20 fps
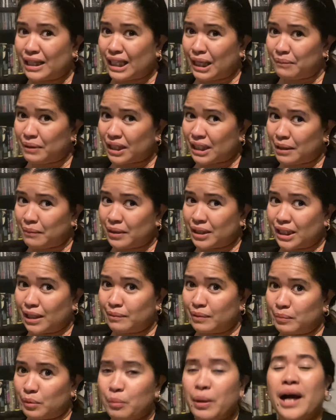Tama, tama,
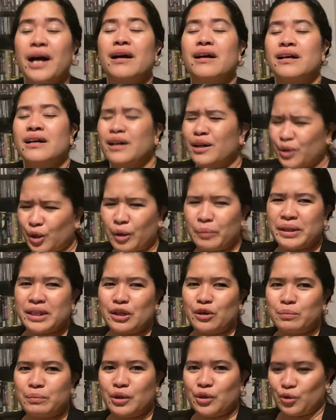tama po ba? Comment
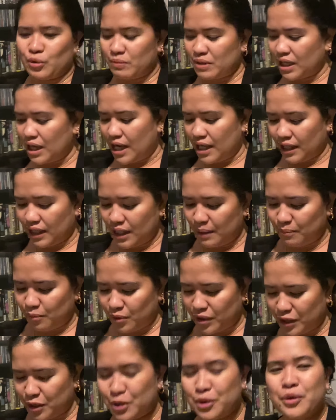down below kung mag-agree po
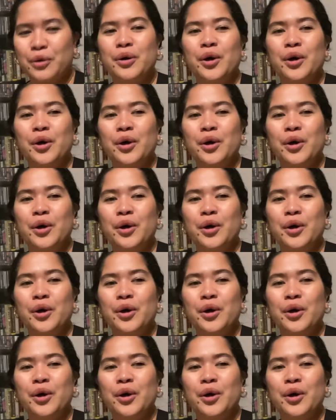kayo.